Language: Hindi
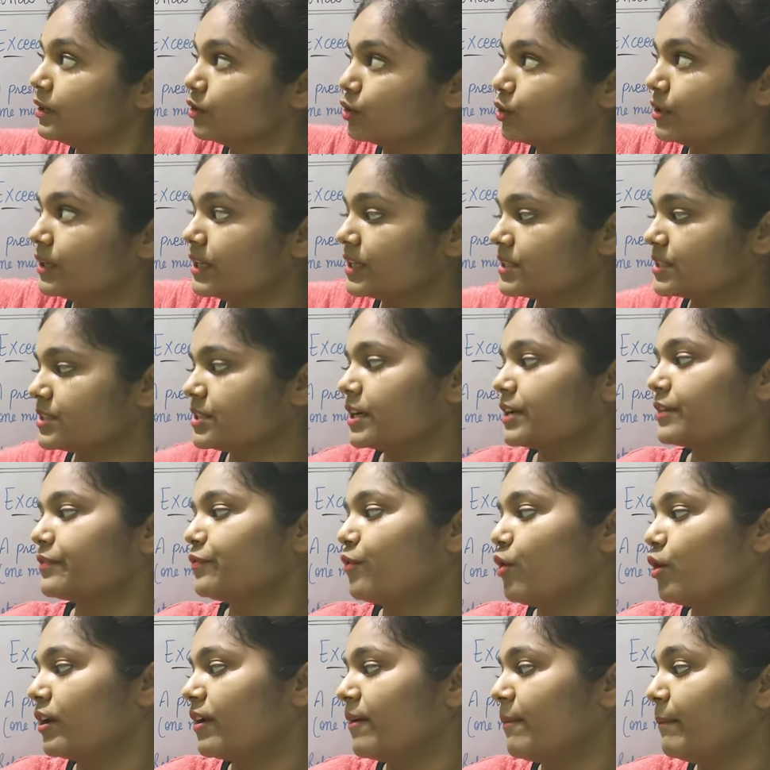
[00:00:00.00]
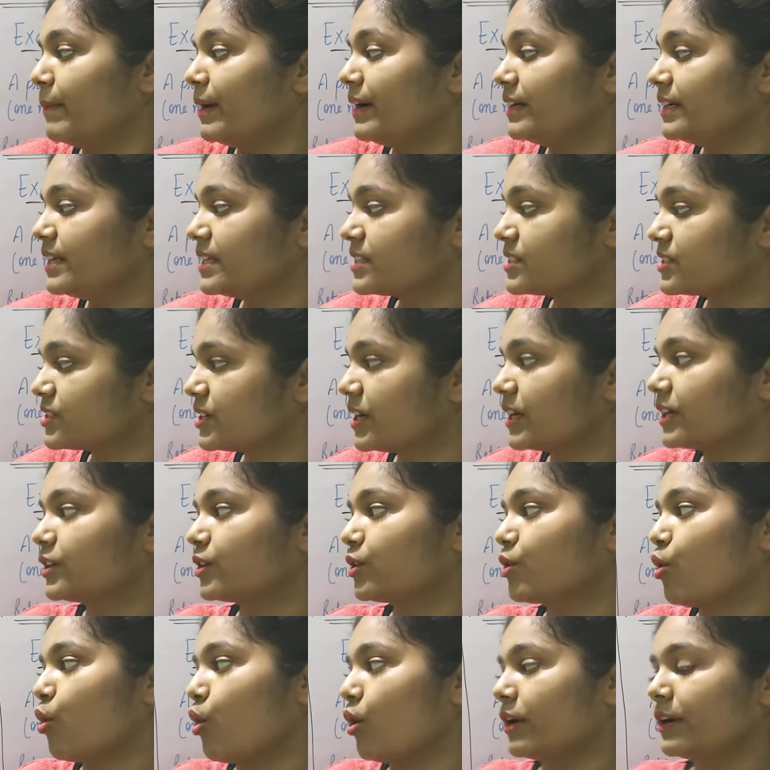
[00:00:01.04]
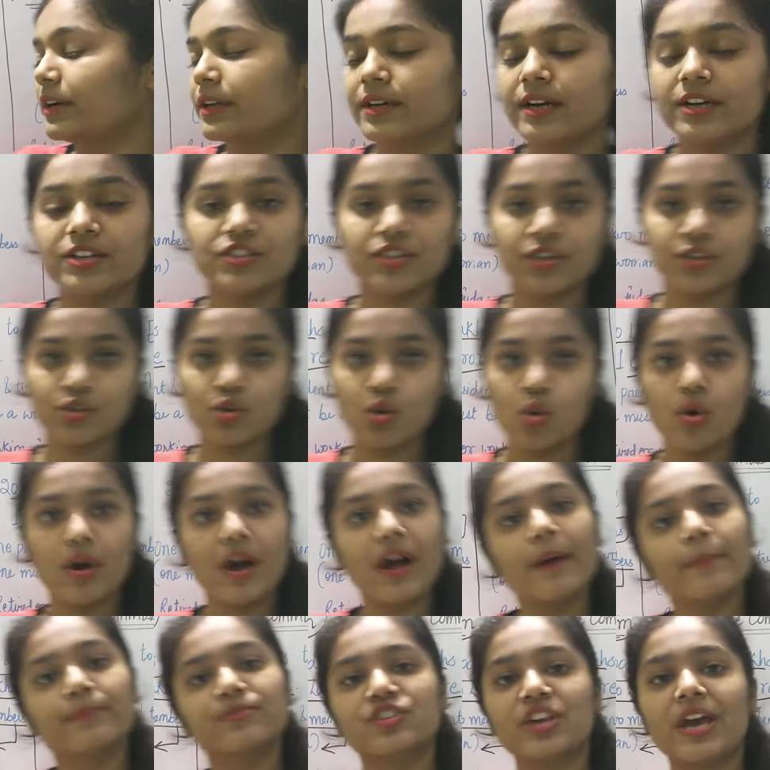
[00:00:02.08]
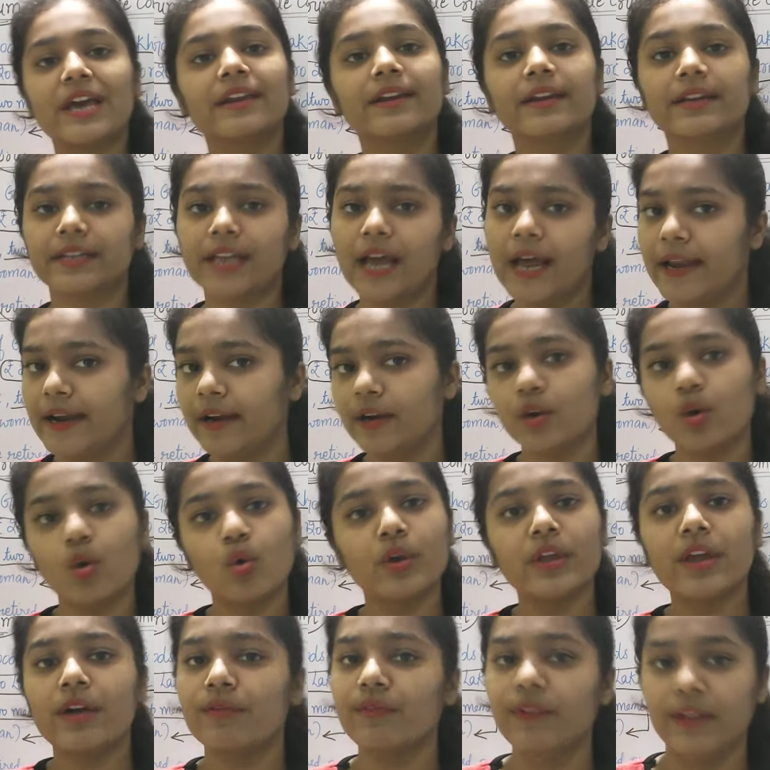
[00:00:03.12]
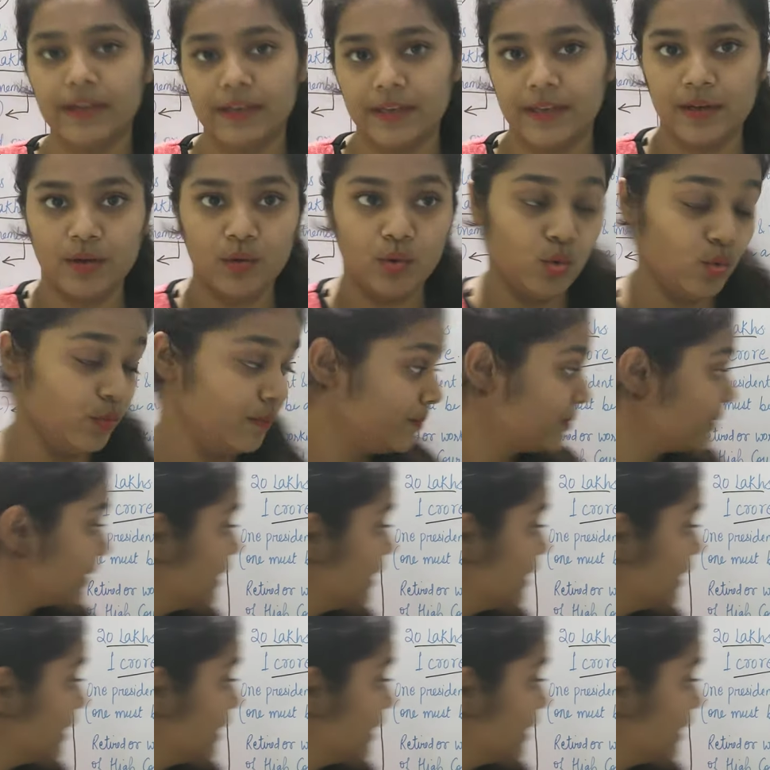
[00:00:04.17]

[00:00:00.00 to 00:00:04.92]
तो डिस्ट्रिक्ट फोरम में डिस्ट्रिक्ट कोर्ट का जज होगा चाहे रिटायर्ड हो या वर्किंग हो